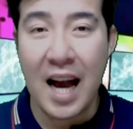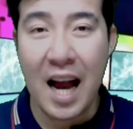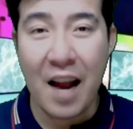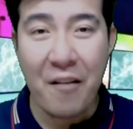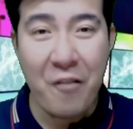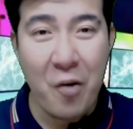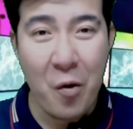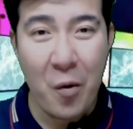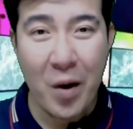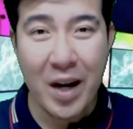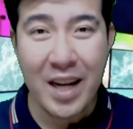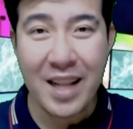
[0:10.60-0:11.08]

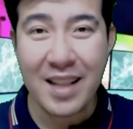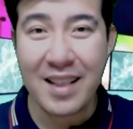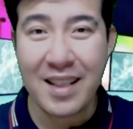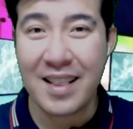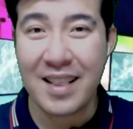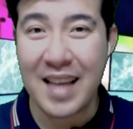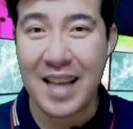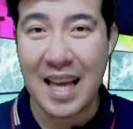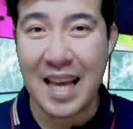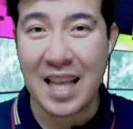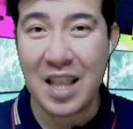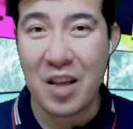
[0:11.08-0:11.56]
everyone, this
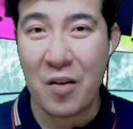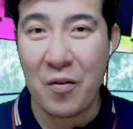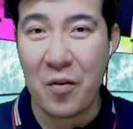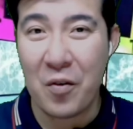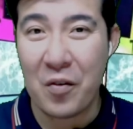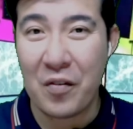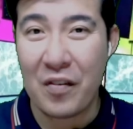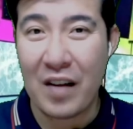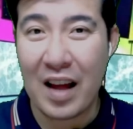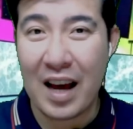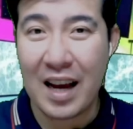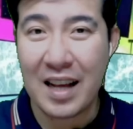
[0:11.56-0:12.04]
is KJ
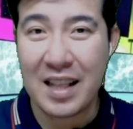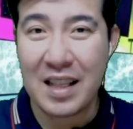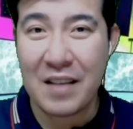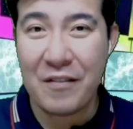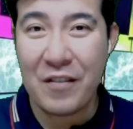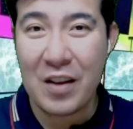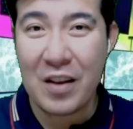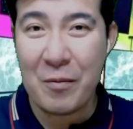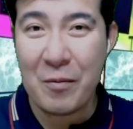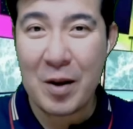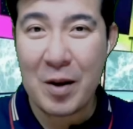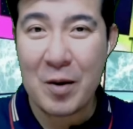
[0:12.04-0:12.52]
Pro Vlogs, a
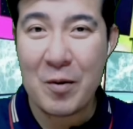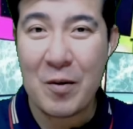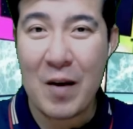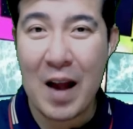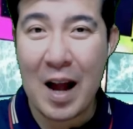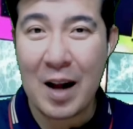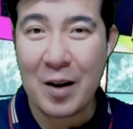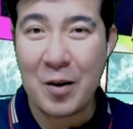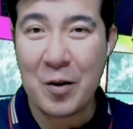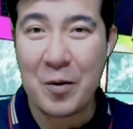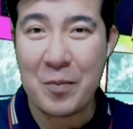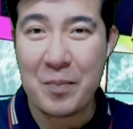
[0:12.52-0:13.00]
Filipino
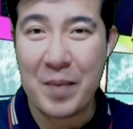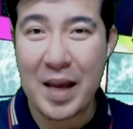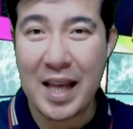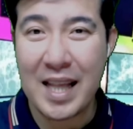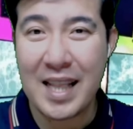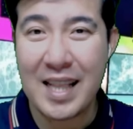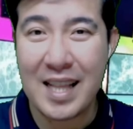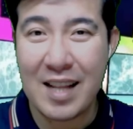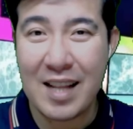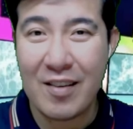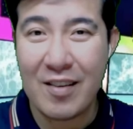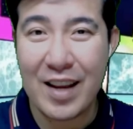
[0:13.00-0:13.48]
actor
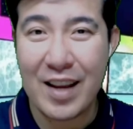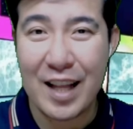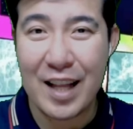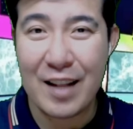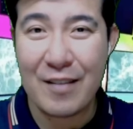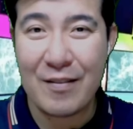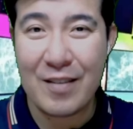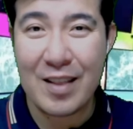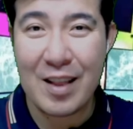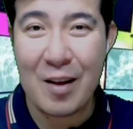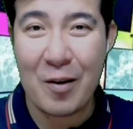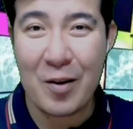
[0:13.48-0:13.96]
based here in
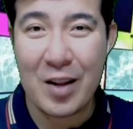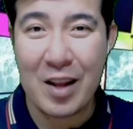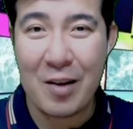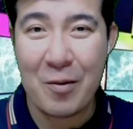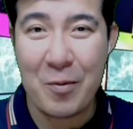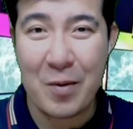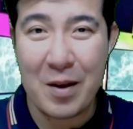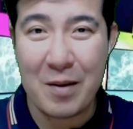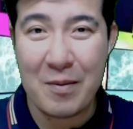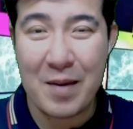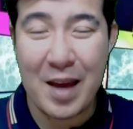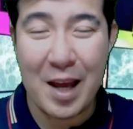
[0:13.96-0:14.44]
Saudi
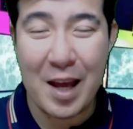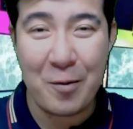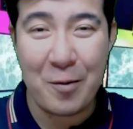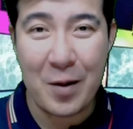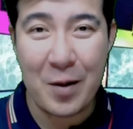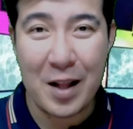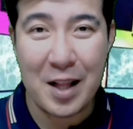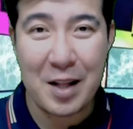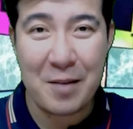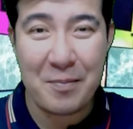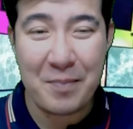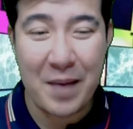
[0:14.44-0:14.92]
Arabia, and
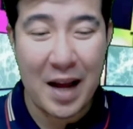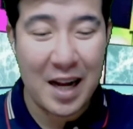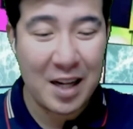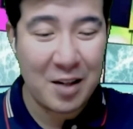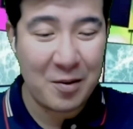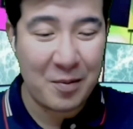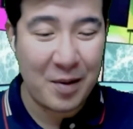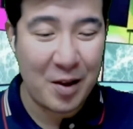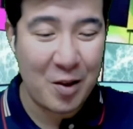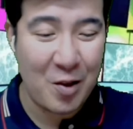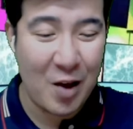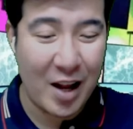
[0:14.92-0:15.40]
welcome back
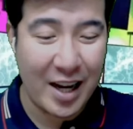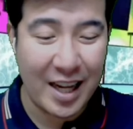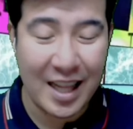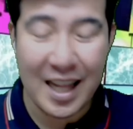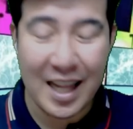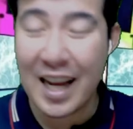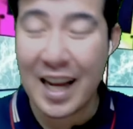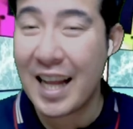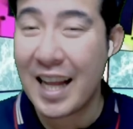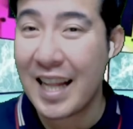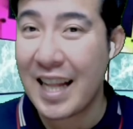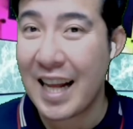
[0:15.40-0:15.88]
to my channel.
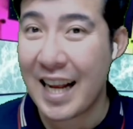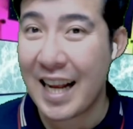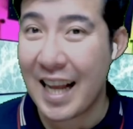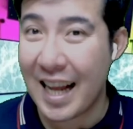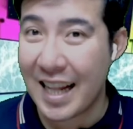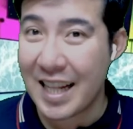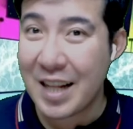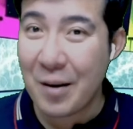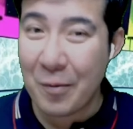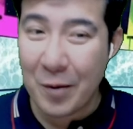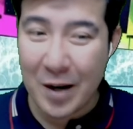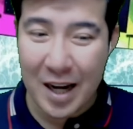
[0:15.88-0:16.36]
Again,
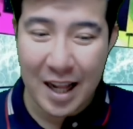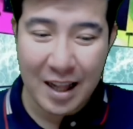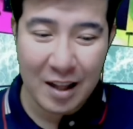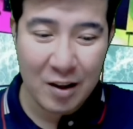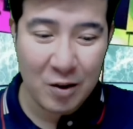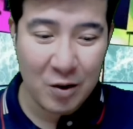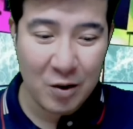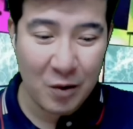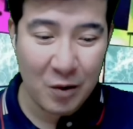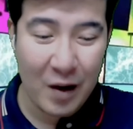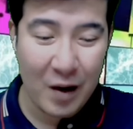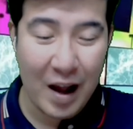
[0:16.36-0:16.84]
again, gawa
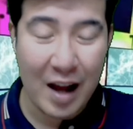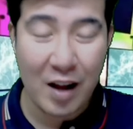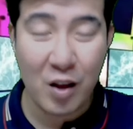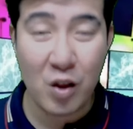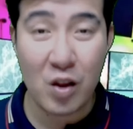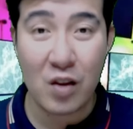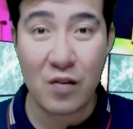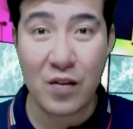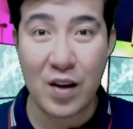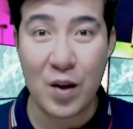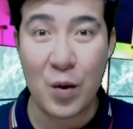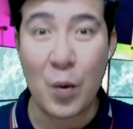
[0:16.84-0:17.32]
natin to the
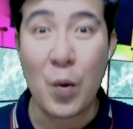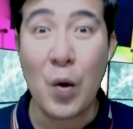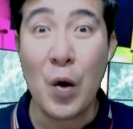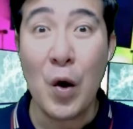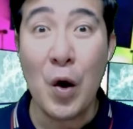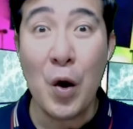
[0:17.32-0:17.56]
reaction video.